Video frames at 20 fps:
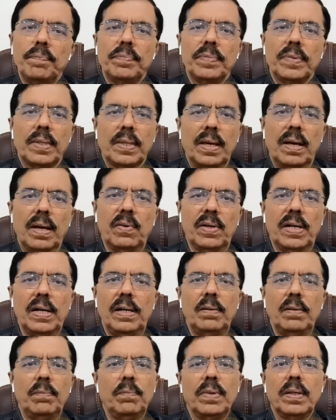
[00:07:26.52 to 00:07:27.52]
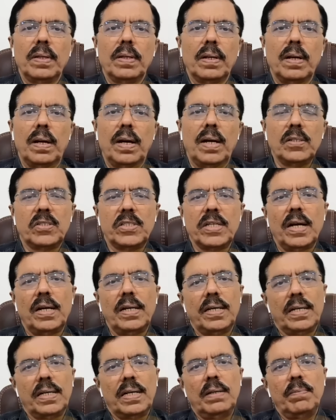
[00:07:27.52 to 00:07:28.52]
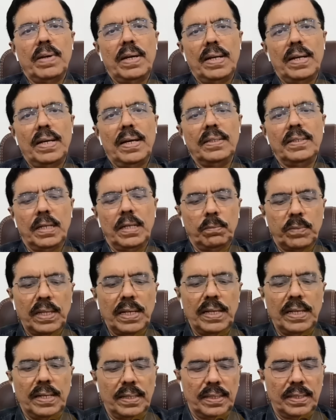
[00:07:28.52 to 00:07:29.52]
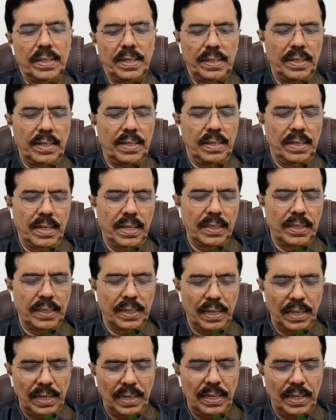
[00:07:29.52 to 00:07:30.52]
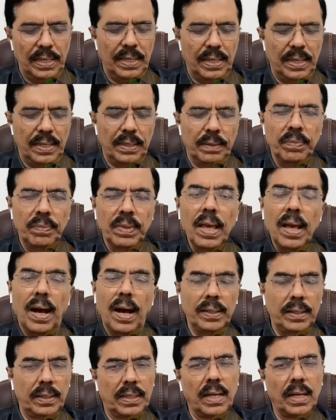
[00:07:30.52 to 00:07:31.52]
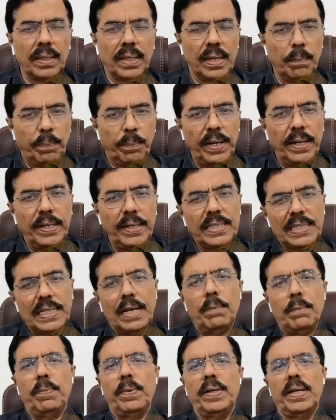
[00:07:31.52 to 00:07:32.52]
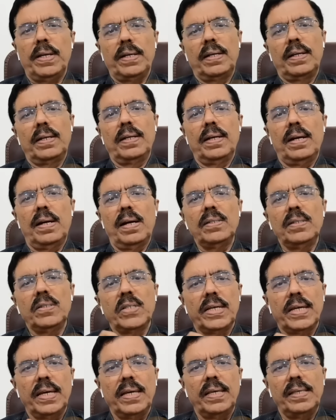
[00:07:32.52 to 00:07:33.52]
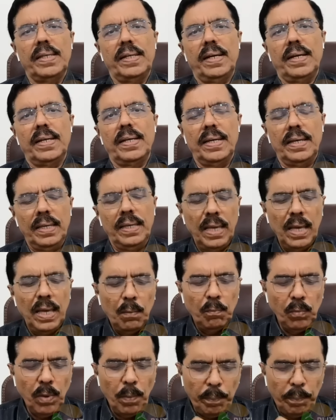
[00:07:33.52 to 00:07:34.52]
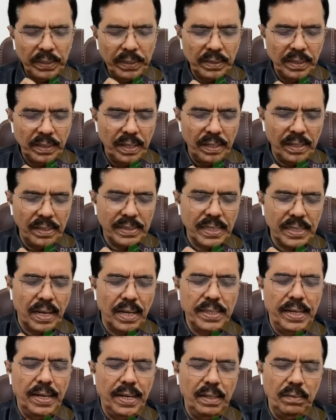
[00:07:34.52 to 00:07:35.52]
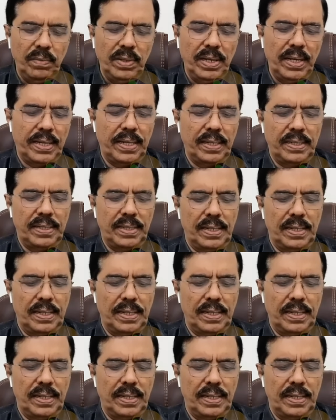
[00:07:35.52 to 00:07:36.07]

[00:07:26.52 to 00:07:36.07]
அவர்கள் ஆட்சியாளர்கள் மேல அதிருப்தியில இருந்தாங்க அதனால அது அதை எப்படி டிஸ்கிரைப் பண்ணாங்கன்னா ஆட்சிக்கு எதிராக முப்பத்தாறு சாதிகளும் இருக்கின்றன